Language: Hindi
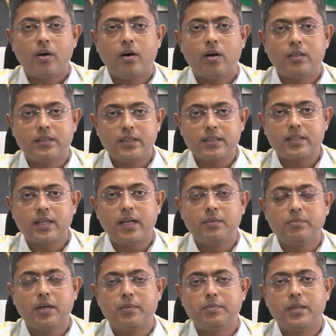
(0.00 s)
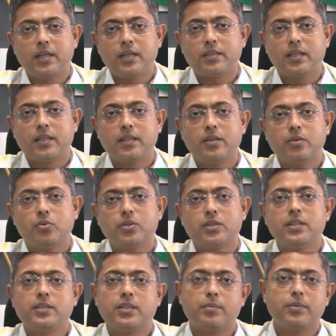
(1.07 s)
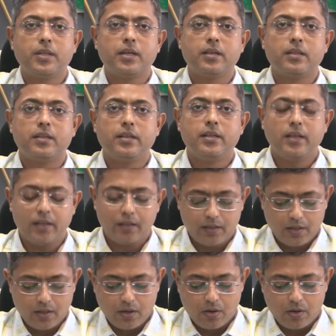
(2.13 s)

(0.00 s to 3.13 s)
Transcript: और जिस गाड़ी में आप जाना चाहते हैं उसकी क्षमता कितनी है